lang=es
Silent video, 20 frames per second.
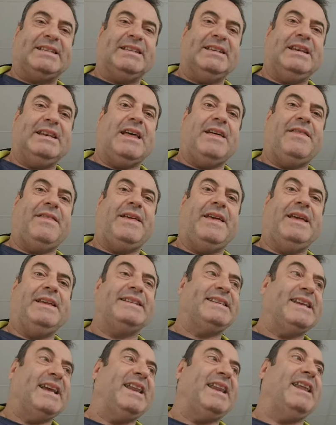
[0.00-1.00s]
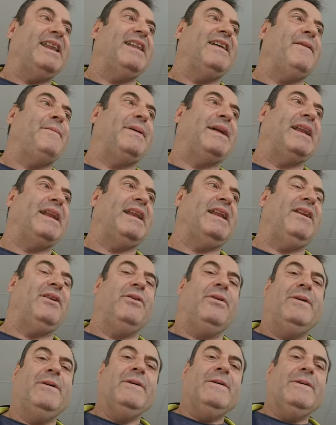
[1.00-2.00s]
la de serie y la de paralelo?
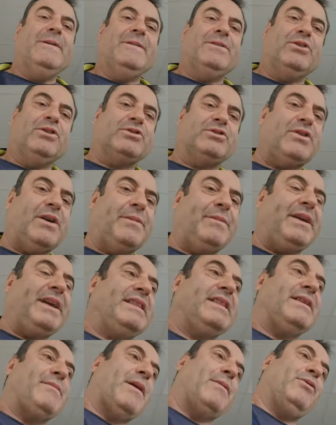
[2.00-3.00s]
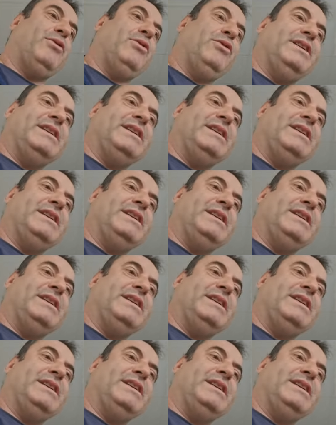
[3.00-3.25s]
Entonces un amiguete me habló de